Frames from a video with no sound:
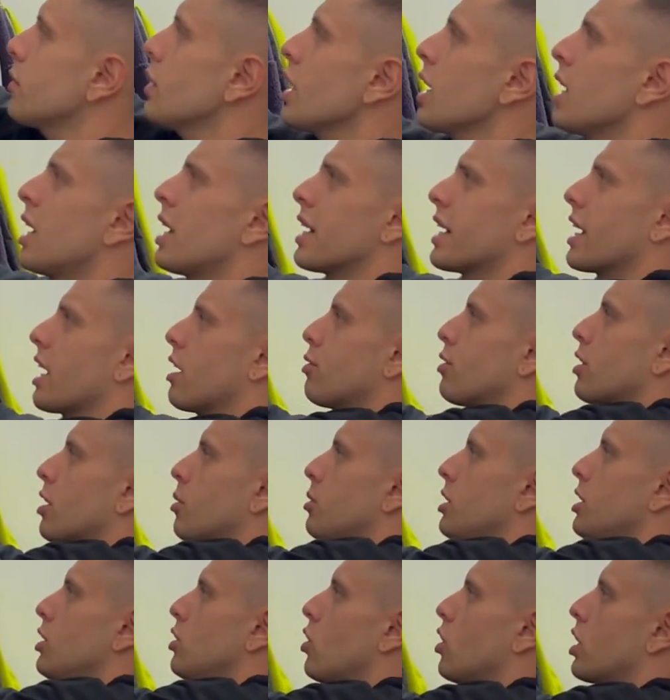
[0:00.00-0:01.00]
le grafiche
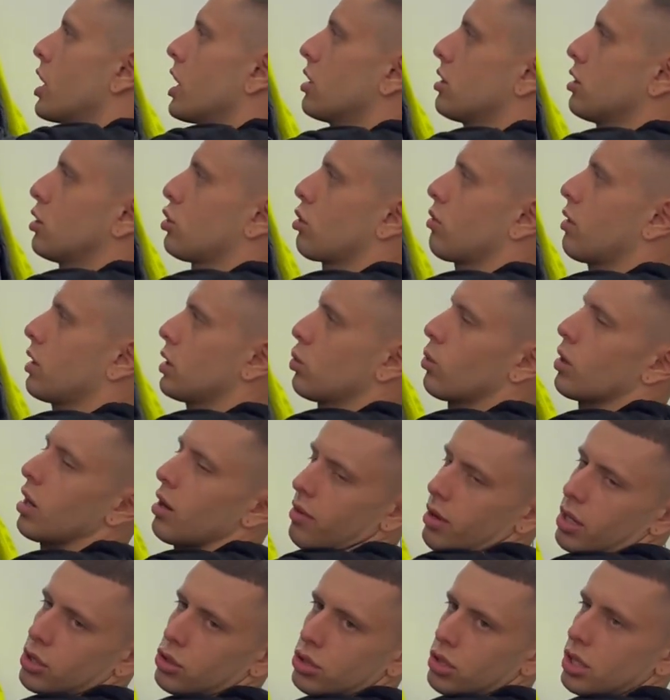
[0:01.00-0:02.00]
migliori e se trovate un
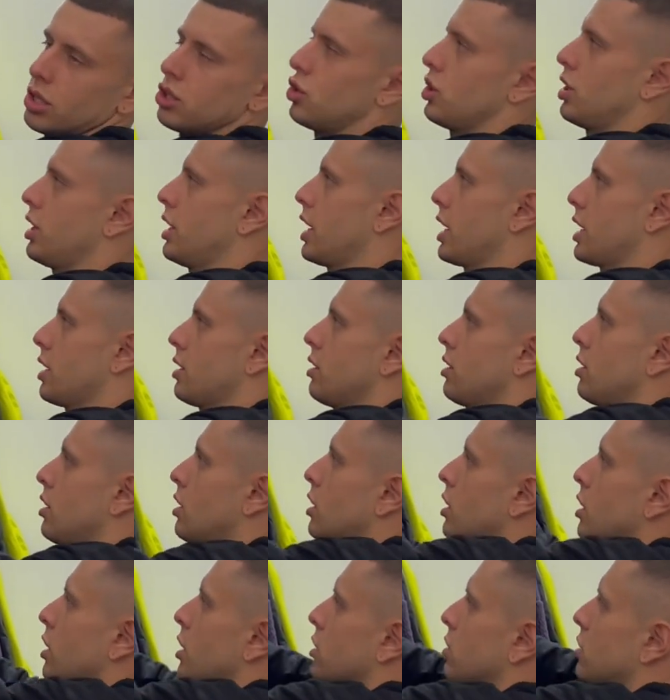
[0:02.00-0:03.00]
lavaggio del genere
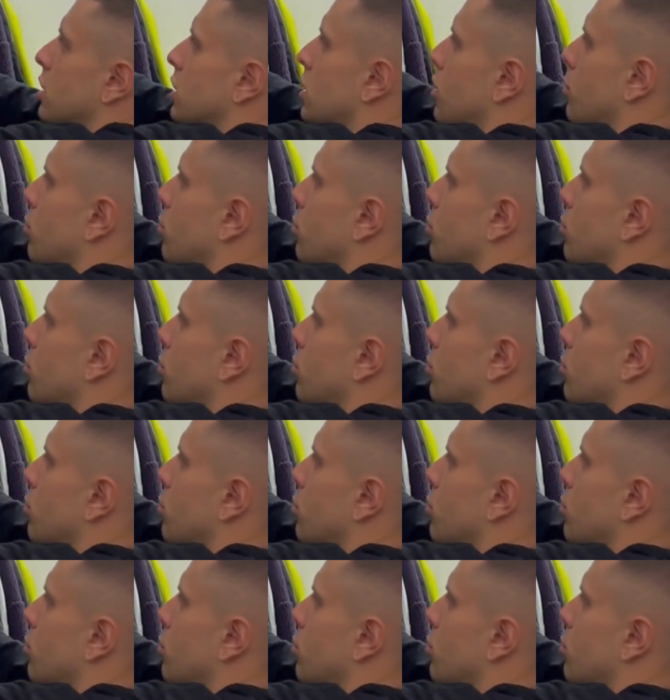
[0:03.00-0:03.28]
siete a